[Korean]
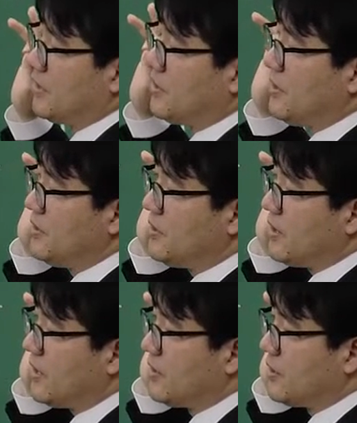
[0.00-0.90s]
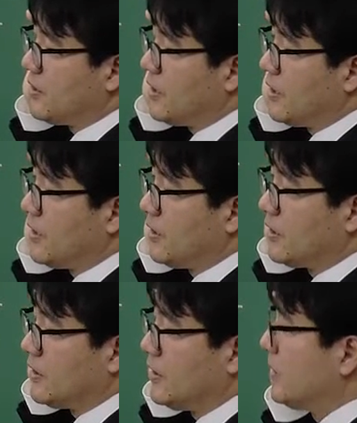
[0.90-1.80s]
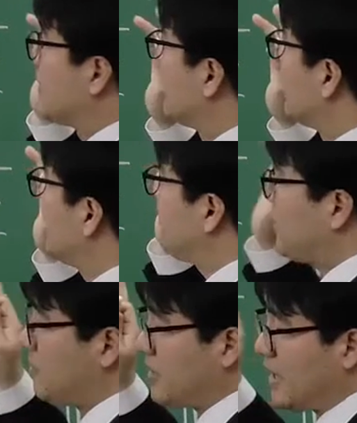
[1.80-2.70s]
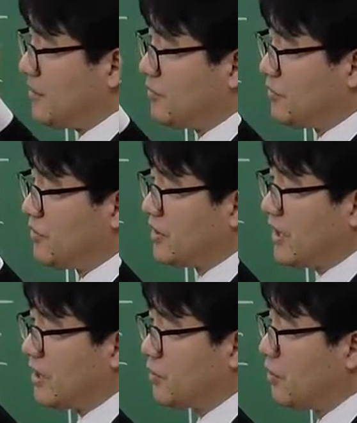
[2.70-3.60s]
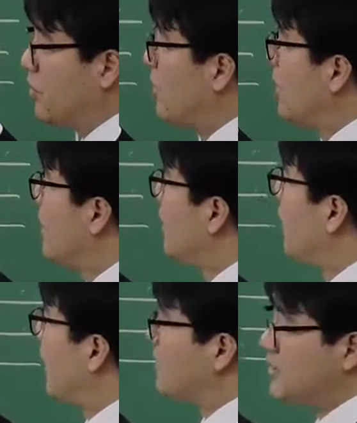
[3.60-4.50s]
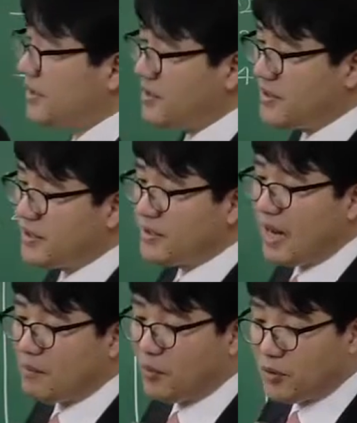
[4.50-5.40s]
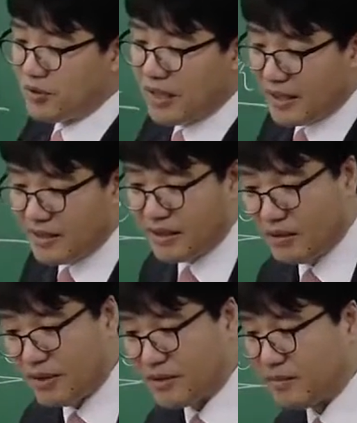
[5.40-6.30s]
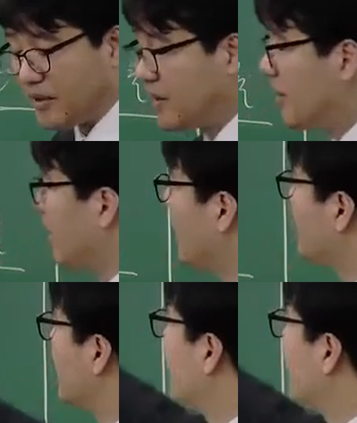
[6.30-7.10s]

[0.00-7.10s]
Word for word: 전체적인 그 10점짜리 문제도 완전 형식을 안 보는 건 아니다라고 했습니다. 이게 이제